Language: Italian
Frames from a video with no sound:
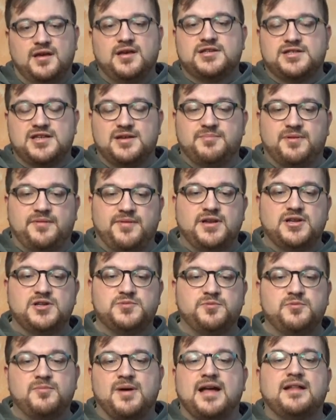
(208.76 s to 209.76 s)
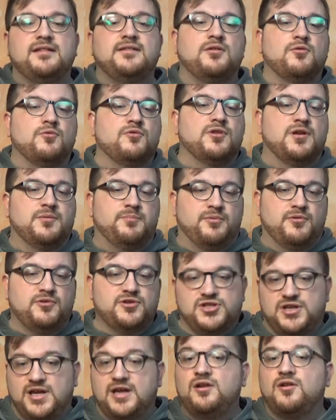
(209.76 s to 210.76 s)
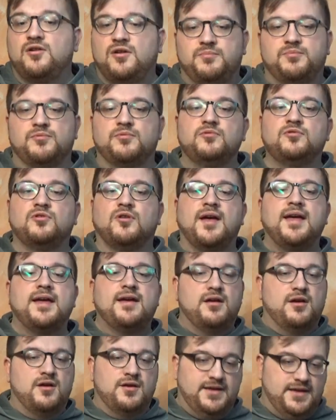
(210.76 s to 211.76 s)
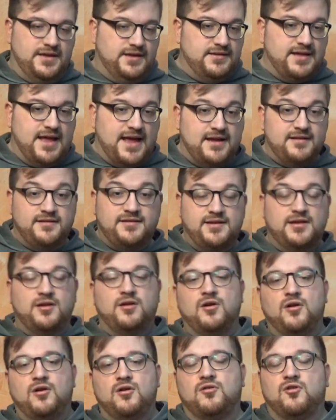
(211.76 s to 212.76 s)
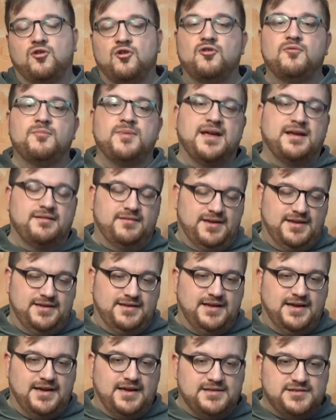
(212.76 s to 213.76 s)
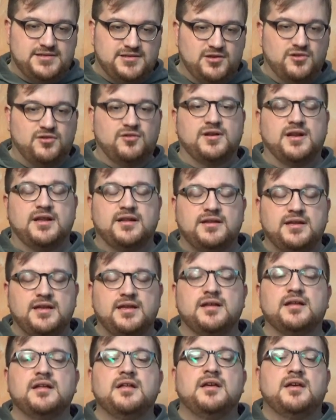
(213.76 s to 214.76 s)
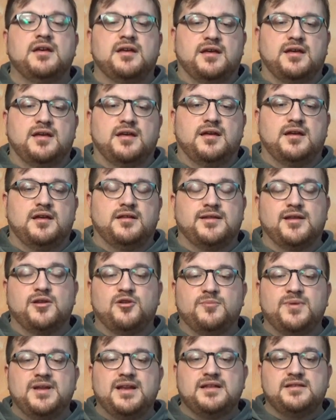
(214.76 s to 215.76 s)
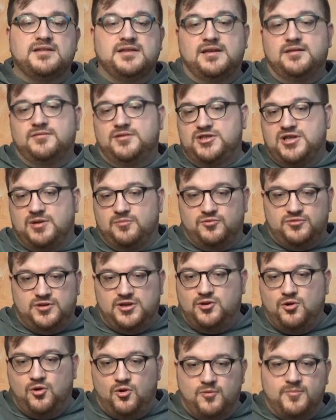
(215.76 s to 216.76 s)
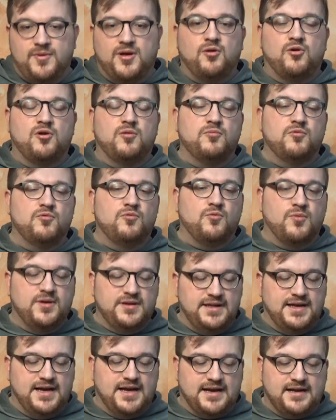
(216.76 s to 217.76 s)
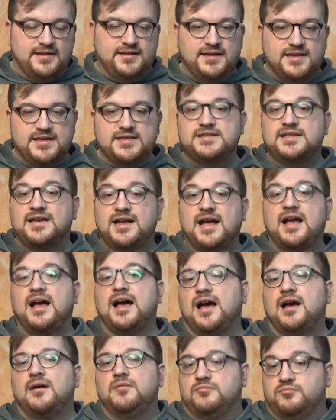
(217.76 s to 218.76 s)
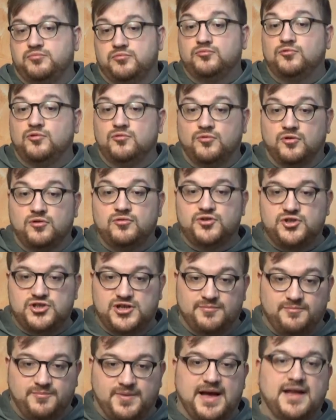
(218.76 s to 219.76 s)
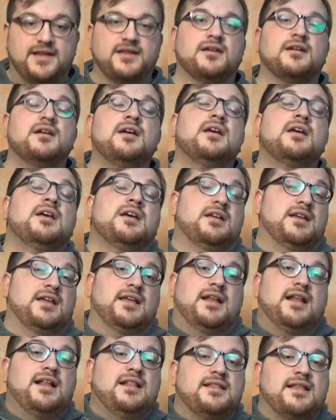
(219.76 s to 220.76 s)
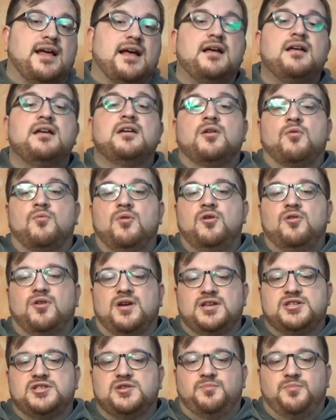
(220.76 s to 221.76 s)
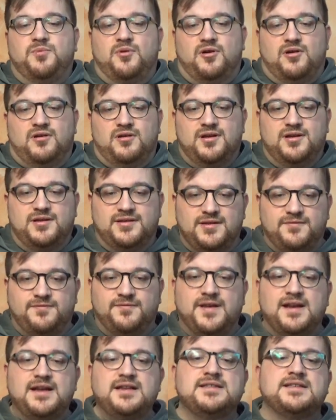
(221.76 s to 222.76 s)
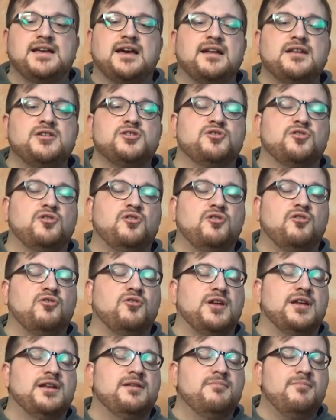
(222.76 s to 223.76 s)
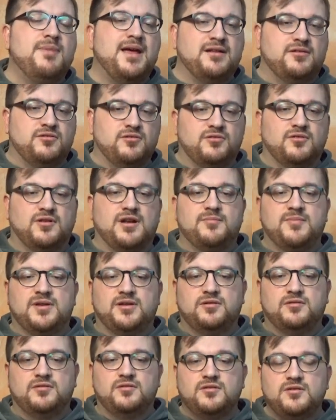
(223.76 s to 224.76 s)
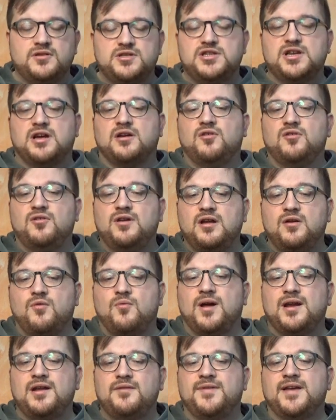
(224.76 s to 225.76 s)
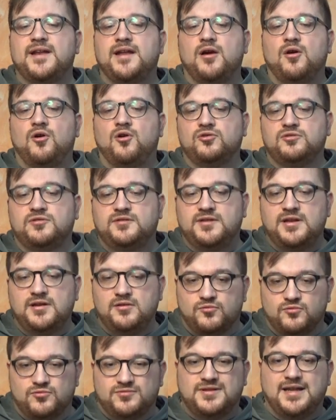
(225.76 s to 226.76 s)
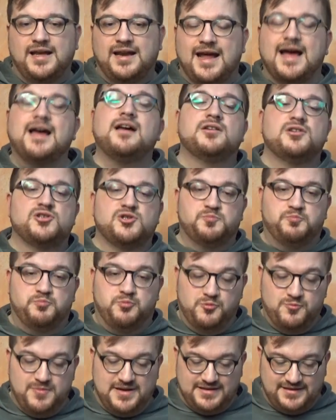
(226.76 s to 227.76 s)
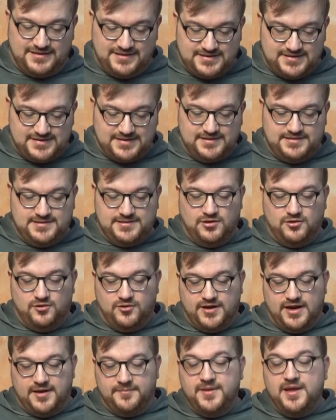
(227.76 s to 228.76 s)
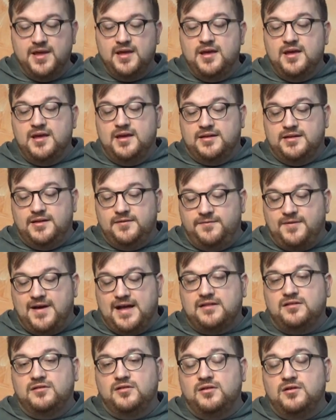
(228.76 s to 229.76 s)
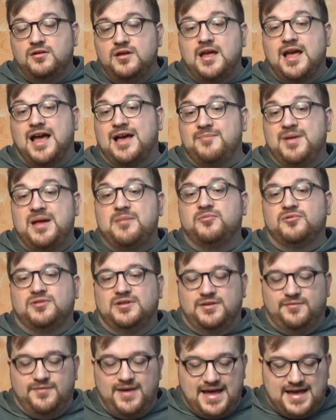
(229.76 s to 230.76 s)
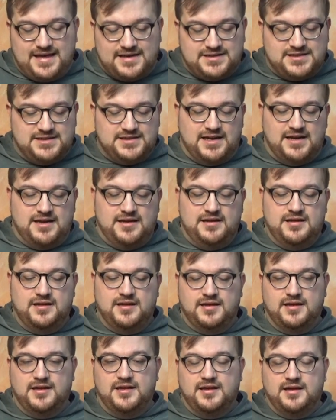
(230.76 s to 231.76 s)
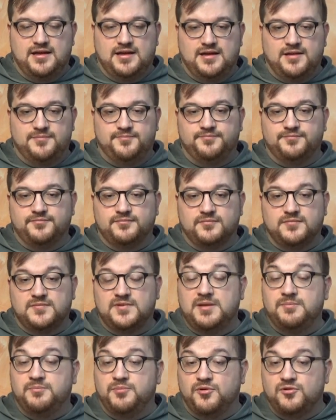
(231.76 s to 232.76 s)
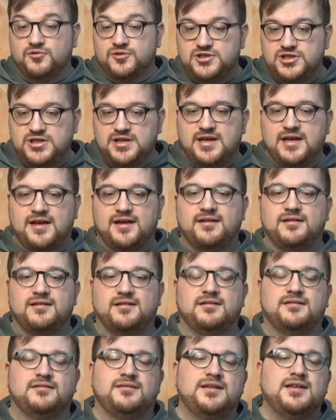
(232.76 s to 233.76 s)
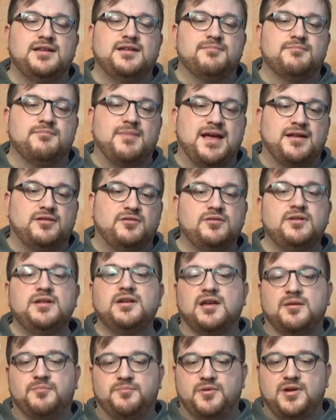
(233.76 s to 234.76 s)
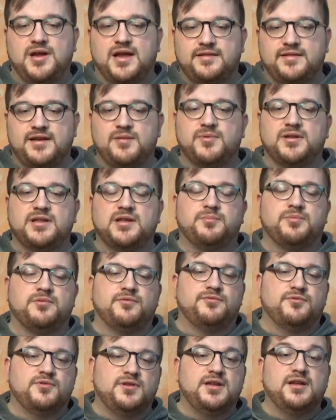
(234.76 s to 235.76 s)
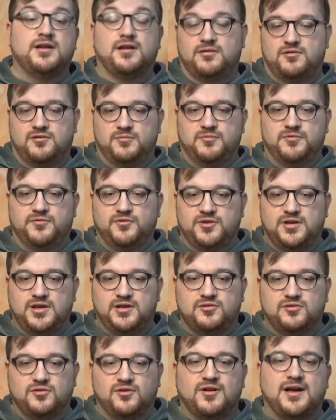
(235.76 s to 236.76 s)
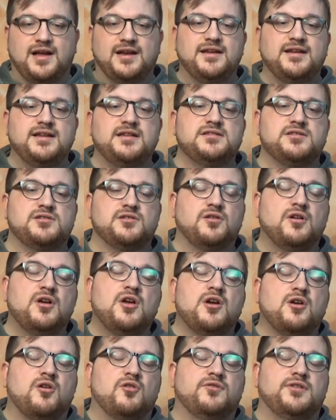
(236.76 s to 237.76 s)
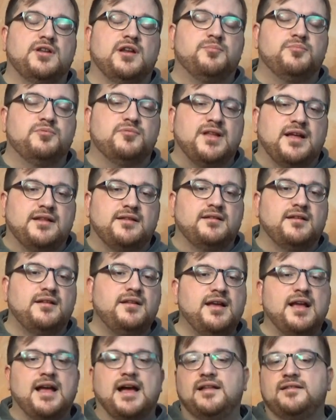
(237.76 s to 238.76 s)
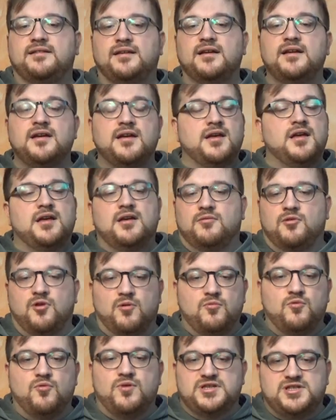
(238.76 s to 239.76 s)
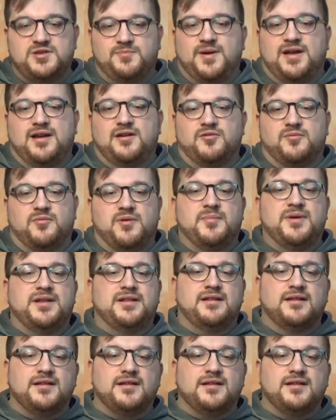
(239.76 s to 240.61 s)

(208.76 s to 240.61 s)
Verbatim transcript: sempre vini spumanti, un prosecco appunto è identico come indicazione di, eh, denomina, di, diciamo, di nome o comunque di caratteristica a appunto uno champagne. In realtà quello che si può differenziare è solo il metodo, la metodologia con la quale viene ottenuta la spumantizzazione. Di fatto abbiamo diverse eh, tipologie di metodi che poi andremo ad approfondire, come vi ho detto all'inizio, con delle puntate dedicate. Comunque si parla normalmente